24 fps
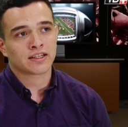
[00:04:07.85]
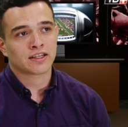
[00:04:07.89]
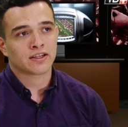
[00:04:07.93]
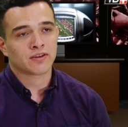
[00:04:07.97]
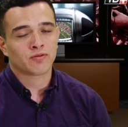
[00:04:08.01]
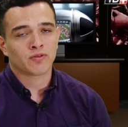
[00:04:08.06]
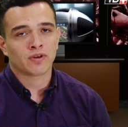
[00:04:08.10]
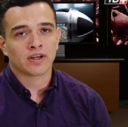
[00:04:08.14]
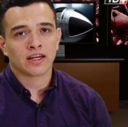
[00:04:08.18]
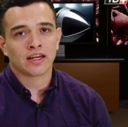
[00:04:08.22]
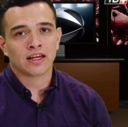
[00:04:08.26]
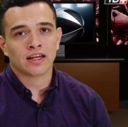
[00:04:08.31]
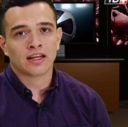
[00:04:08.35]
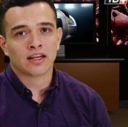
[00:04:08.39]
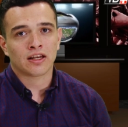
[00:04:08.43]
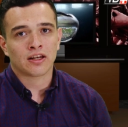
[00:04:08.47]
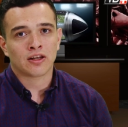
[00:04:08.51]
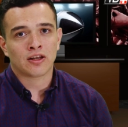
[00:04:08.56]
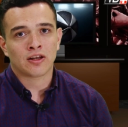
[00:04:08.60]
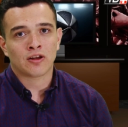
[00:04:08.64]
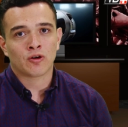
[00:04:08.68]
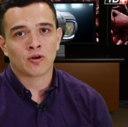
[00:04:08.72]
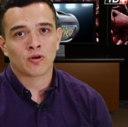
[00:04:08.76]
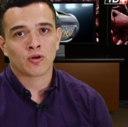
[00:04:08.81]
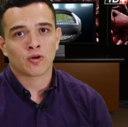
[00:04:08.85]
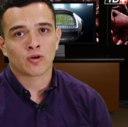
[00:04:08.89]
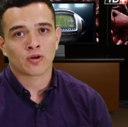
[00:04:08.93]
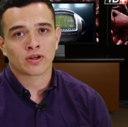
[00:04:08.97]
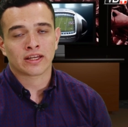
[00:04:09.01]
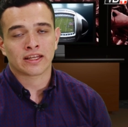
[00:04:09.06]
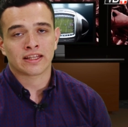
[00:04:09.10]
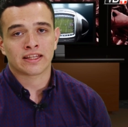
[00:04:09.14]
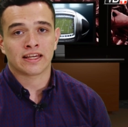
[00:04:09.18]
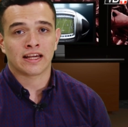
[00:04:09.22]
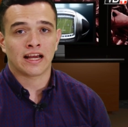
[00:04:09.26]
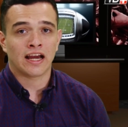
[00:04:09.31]
que fue lo
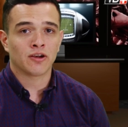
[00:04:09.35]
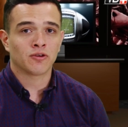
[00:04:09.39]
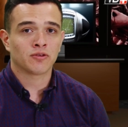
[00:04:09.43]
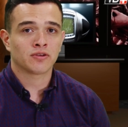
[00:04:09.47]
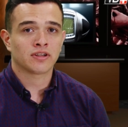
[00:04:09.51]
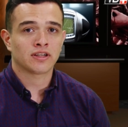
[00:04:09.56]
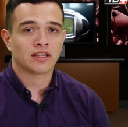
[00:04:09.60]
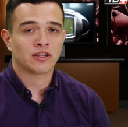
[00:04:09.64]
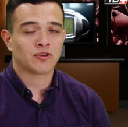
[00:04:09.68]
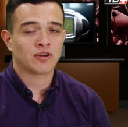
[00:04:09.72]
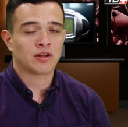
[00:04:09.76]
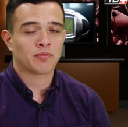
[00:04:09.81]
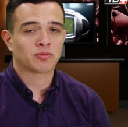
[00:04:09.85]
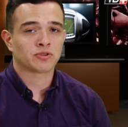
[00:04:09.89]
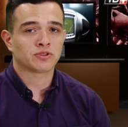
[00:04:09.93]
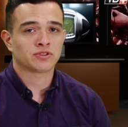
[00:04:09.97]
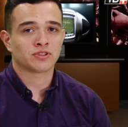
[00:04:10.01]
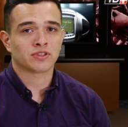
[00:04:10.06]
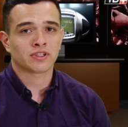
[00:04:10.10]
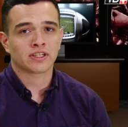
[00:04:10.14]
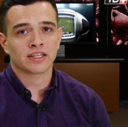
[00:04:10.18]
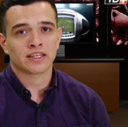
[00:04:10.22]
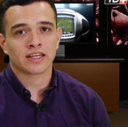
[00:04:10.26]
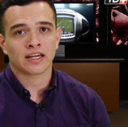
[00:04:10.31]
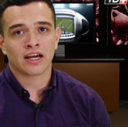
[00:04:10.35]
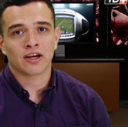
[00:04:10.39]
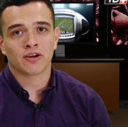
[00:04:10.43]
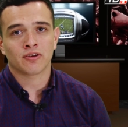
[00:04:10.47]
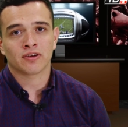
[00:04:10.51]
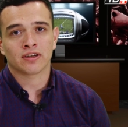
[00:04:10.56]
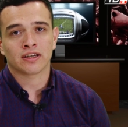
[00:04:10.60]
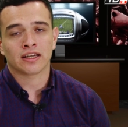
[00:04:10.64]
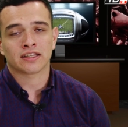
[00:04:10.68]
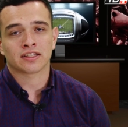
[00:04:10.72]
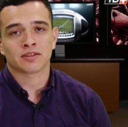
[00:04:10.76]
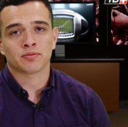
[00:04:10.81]
que llegaron, o la posición que
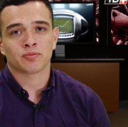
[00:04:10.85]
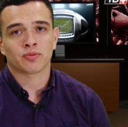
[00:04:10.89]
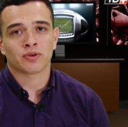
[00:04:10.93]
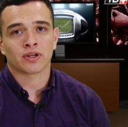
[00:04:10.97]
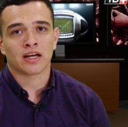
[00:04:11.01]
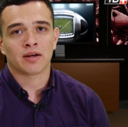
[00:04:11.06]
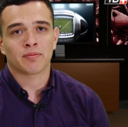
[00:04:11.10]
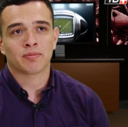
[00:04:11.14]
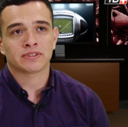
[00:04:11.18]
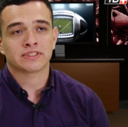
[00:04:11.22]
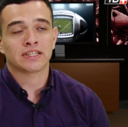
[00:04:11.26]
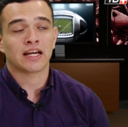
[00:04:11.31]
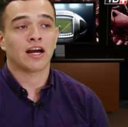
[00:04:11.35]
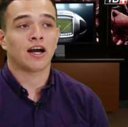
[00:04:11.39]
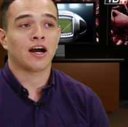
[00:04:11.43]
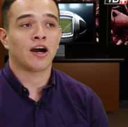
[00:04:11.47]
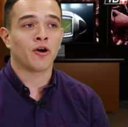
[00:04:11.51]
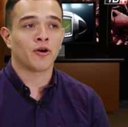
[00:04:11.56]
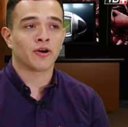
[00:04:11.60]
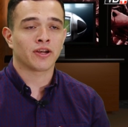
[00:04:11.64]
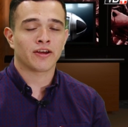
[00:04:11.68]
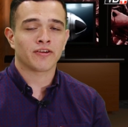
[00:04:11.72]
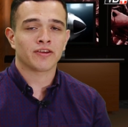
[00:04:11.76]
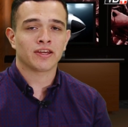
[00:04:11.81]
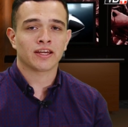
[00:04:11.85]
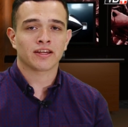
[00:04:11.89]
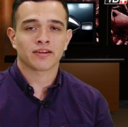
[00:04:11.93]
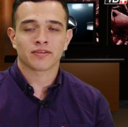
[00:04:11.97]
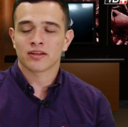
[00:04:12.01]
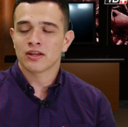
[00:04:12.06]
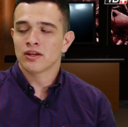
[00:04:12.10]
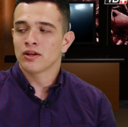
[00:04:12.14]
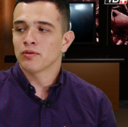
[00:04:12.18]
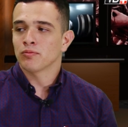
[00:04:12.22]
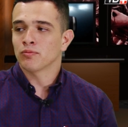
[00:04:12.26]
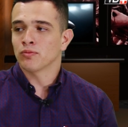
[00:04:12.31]
llegaron la temporada pasada. Ahora bien,
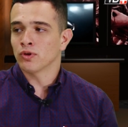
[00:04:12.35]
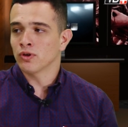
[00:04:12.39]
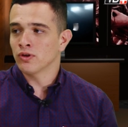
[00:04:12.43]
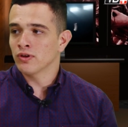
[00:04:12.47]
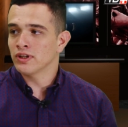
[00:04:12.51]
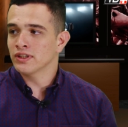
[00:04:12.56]
vos lo